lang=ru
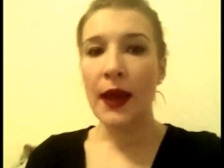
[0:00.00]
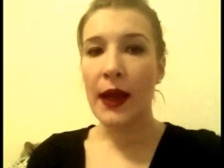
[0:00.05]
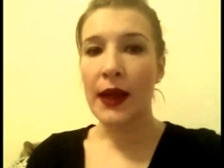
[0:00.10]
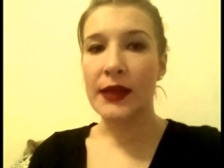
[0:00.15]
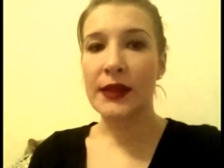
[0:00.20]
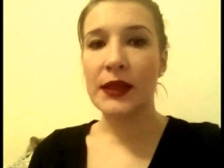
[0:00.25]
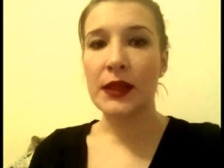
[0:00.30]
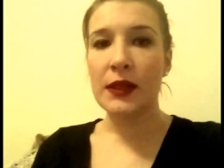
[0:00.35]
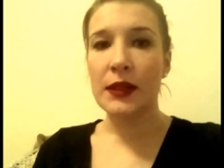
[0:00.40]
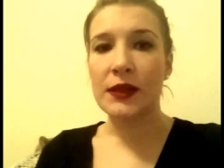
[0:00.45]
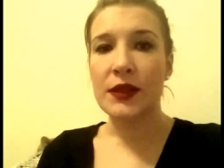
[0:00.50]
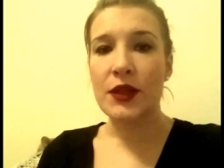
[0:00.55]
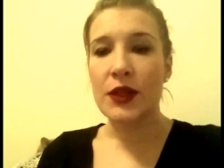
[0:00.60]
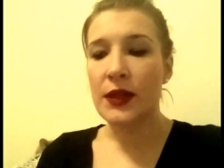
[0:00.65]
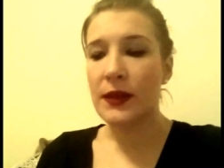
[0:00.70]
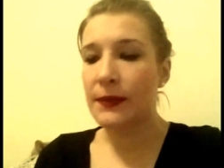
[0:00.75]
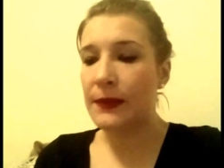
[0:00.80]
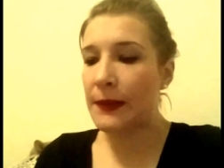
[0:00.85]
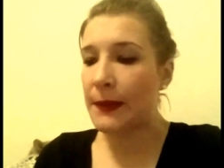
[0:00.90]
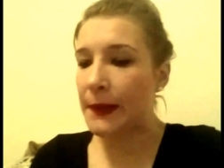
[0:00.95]
Хотела
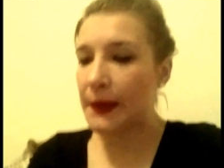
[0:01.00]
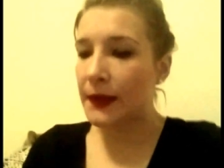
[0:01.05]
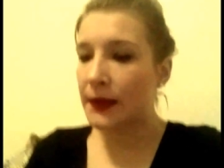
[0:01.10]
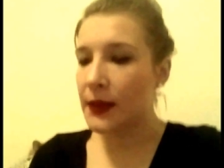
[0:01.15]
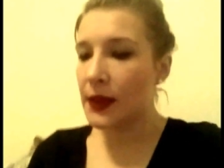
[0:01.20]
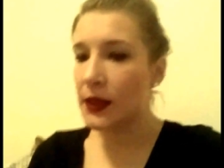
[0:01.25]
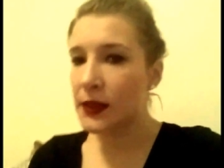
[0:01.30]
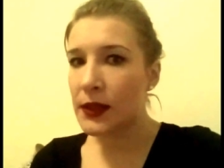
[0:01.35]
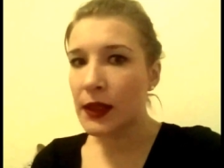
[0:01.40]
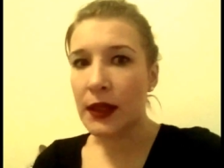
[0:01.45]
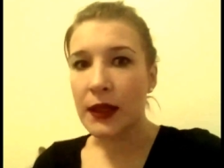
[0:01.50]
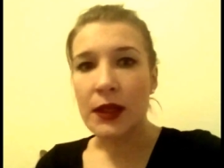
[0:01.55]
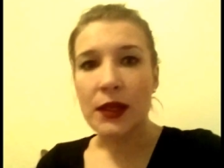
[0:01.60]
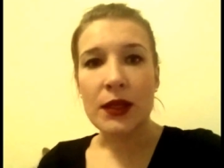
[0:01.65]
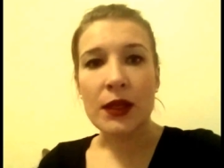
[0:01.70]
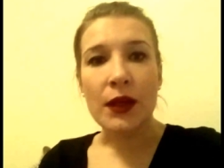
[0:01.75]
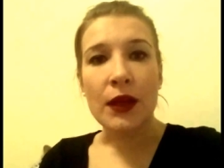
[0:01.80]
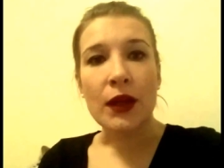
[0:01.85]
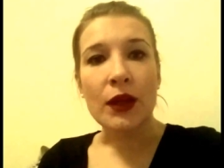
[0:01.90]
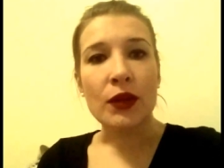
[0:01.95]
сейчас поболтать о
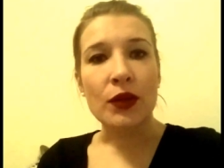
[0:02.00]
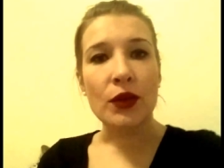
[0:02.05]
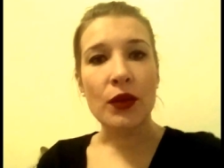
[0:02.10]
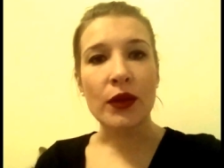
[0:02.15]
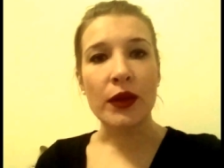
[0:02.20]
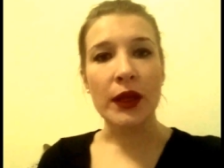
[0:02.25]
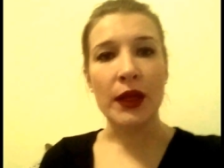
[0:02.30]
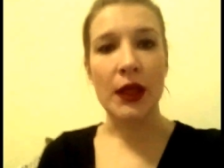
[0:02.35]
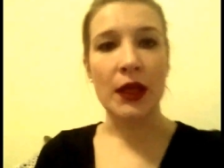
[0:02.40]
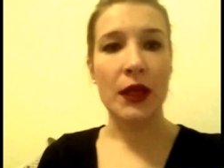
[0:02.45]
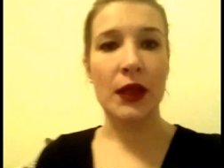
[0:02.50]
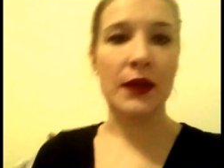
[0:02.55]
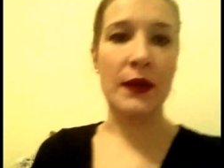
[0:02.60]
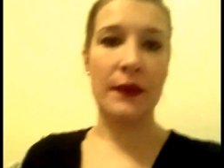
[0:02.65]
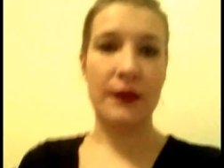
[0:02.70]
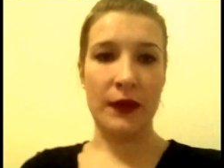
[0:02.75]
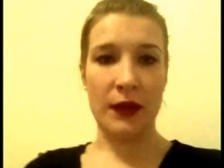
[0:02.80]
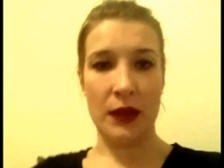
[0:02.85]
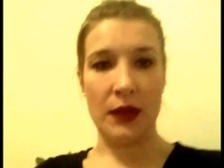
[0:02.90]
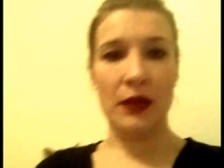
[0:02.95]
книжке, которую я
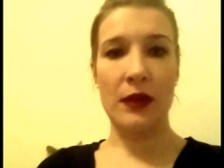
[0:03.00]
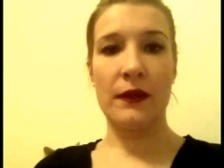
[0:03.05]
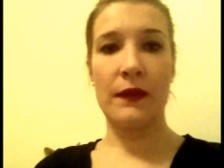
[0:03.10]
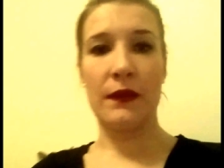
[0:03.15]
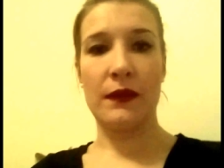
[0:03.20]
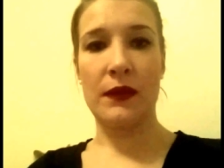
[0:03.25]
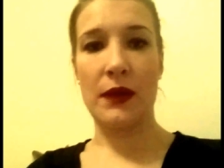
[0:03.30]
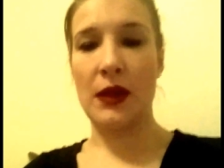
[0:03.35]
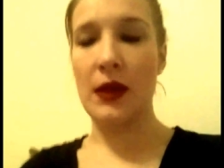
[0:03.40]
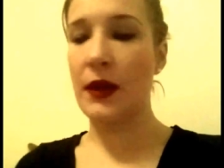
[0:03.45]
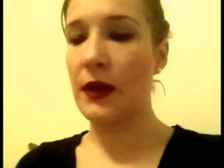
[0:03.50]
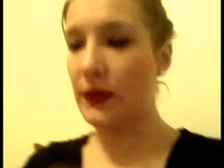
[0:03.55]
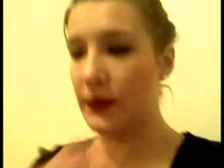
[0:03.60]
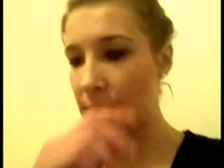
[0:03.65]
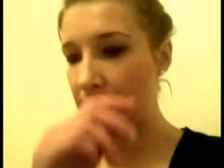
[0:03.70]
недавно э,